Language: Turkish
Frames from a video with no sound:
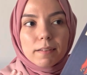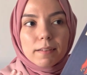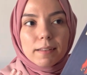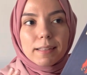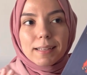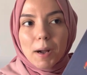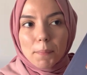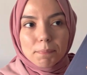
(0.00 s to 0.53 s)

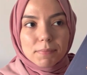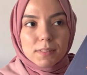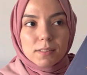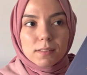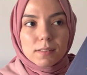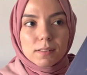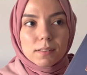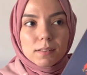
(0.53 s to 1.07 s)

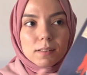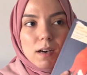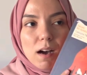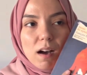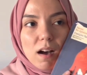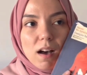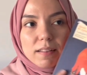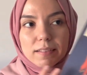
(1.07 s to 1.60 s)
yaptığı
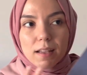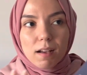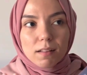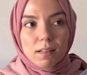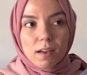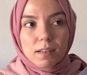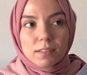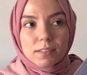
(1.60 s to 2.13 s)

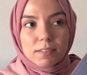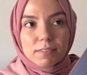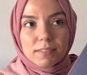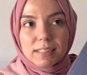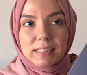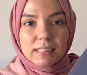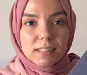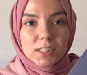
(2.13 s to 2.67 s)
hatalar,
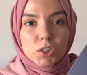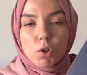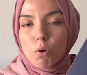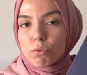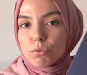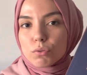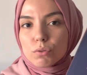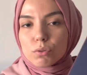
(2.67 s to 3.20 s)
kızın
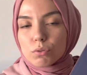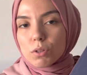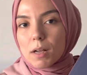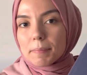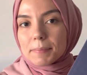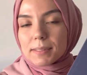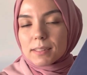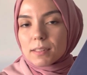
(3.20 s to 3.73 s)
onu
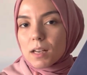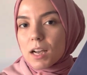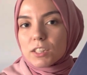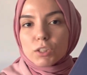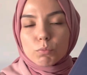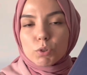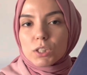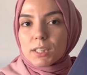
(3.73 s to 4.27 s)
kullanması.
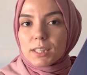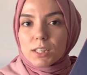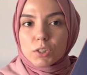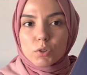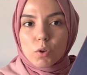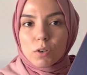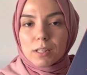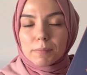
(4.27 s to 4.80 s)
Ancak bu şekilde
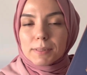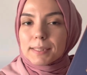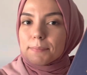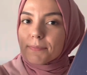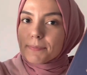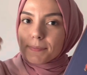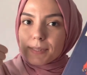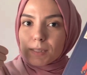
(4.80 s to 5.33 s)
söyleyebilirim.
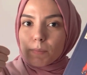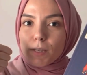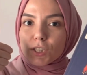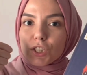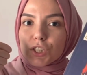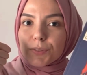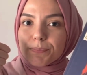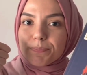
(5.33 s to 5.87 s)

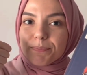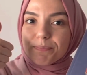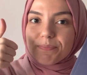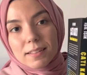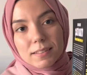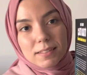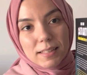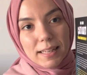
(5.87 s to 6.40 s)
Smash.
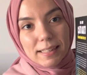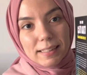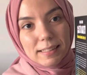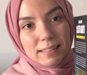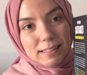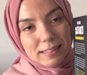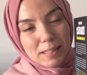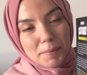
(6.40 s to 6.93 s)

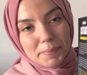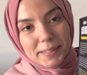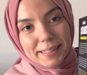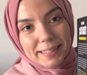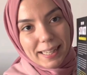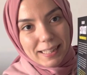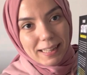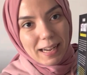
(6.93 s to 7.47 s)
Serinin kitaplarını
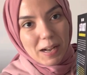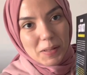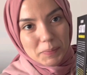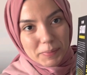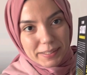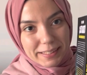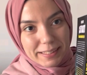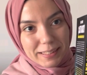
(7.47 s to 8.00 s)
tek tek
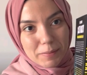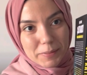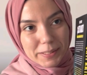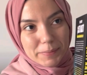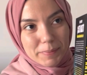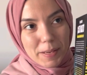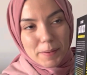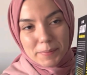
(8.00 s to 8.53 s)
almak istemedim.
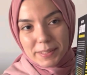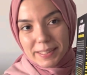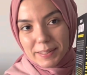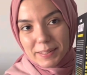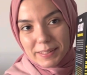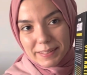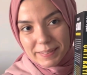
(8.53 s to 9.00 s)
Hepsini